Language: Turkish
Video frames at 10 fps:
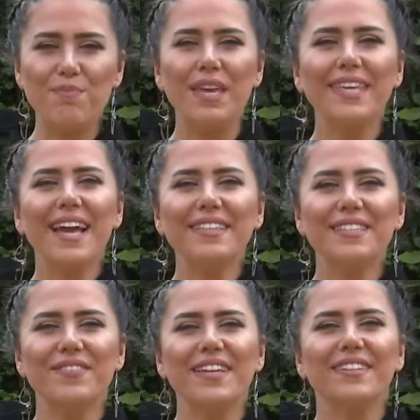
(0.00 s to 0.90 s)
Beykent
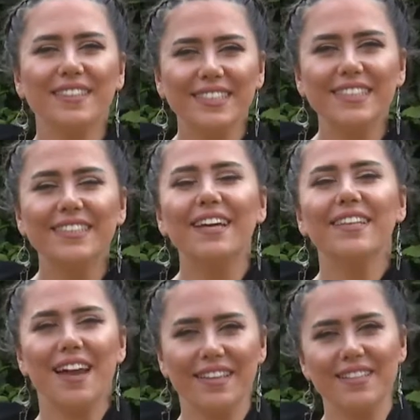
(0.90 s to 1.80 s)
TV
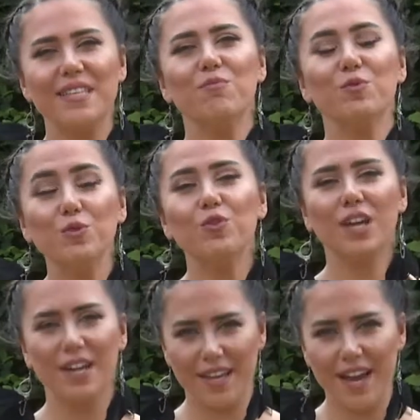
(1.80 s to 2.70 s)
ekranlarından herkese mutlu
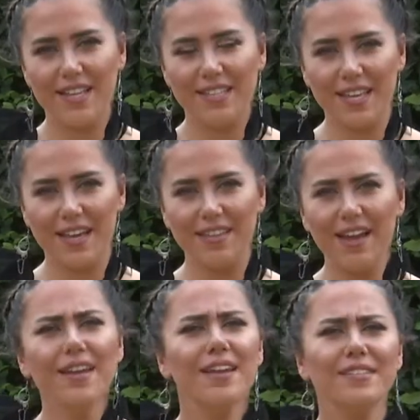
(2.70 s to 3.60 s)
günler değerli
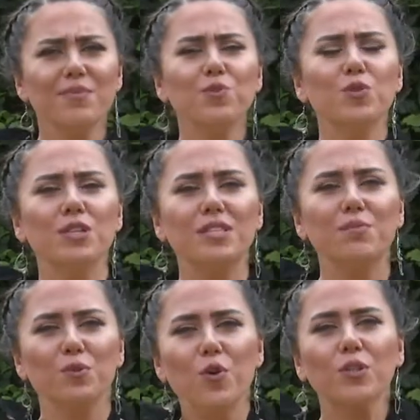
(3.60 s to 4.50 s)
izleyenler. Eğitim
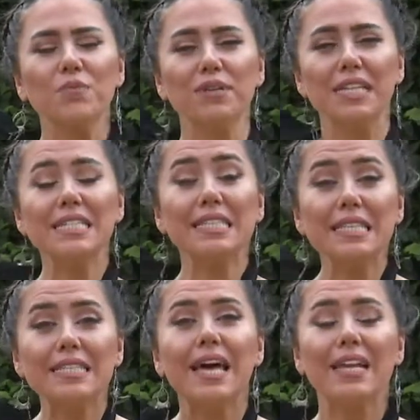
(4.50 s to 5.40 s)
Pusulası programıyla
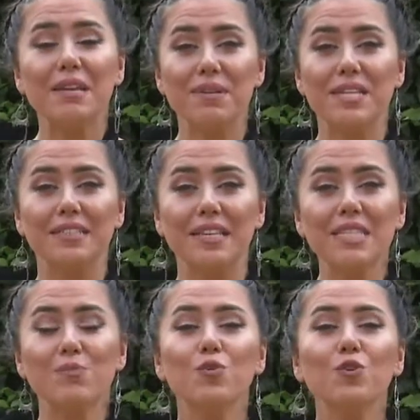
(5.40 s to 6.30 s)
sizlerle
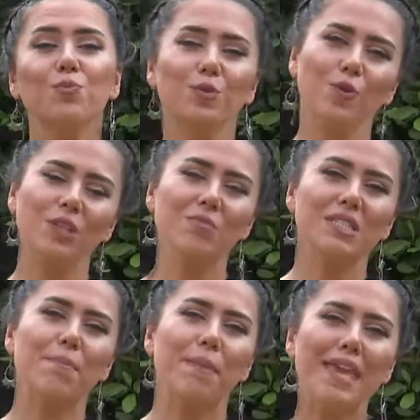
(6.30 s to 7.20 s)
birlikteyiz. Bugün
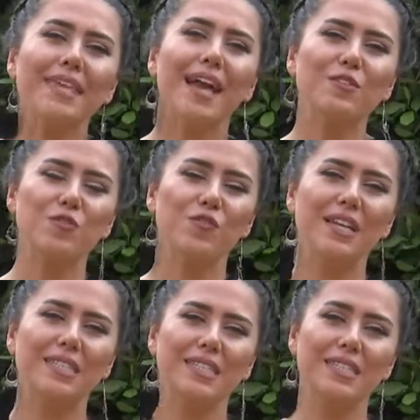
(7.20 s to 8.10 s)
programımıza Beykent
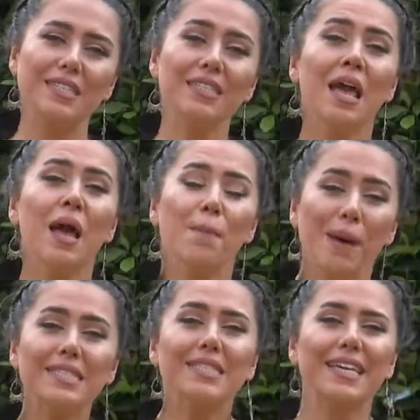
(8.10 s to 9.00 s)
Üniversitesi'nin
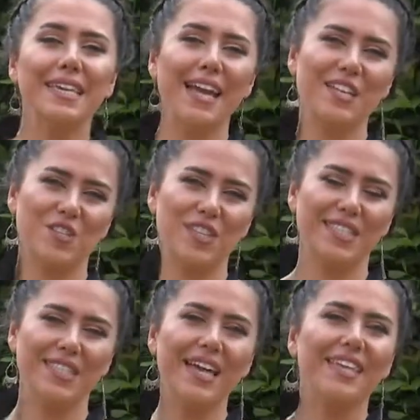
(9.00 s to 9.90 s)
Maslak
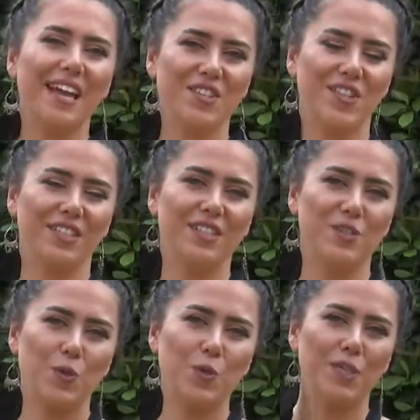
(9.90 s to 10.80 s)
yerleşkesinden
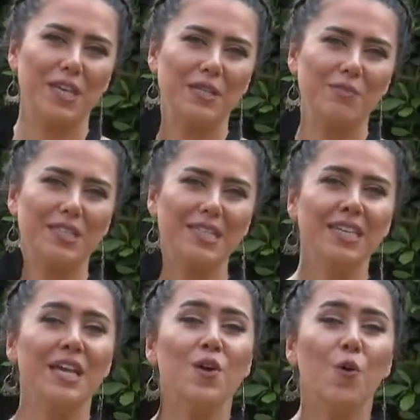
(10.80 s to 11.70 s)
gerçekleştiriyoruz yayınımızı.
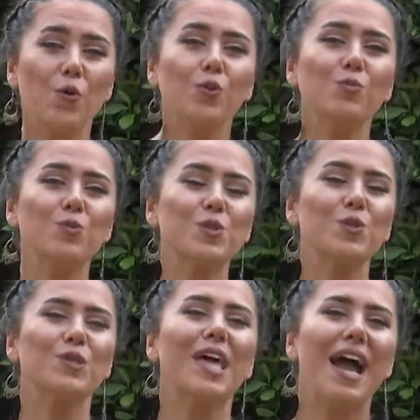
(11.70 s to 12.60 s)

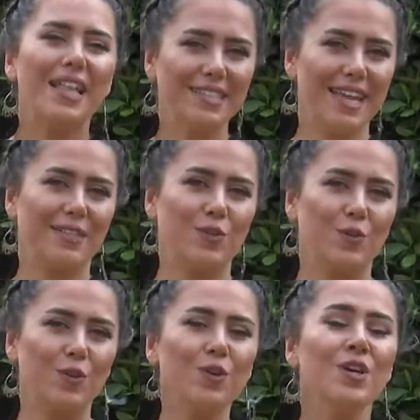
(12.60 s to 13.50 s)
Okulumuzun değerli rektörü